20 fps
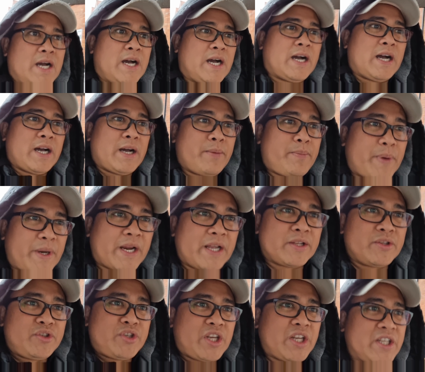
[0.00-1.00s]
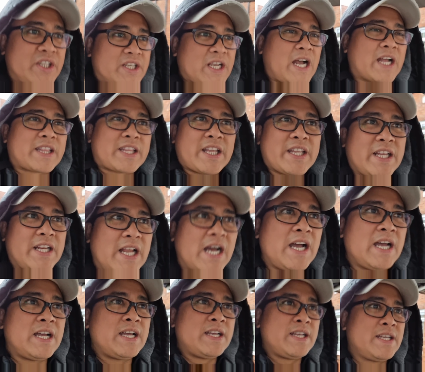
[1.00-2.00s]
uh, parang genes ata nila.
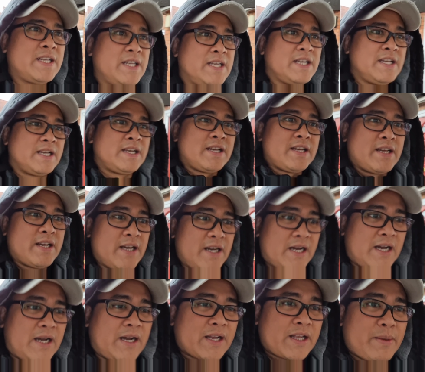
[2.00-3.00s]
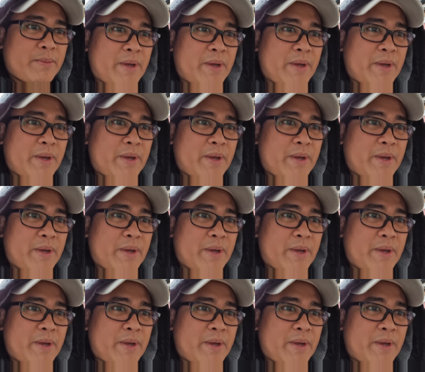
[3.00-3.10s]
Uh,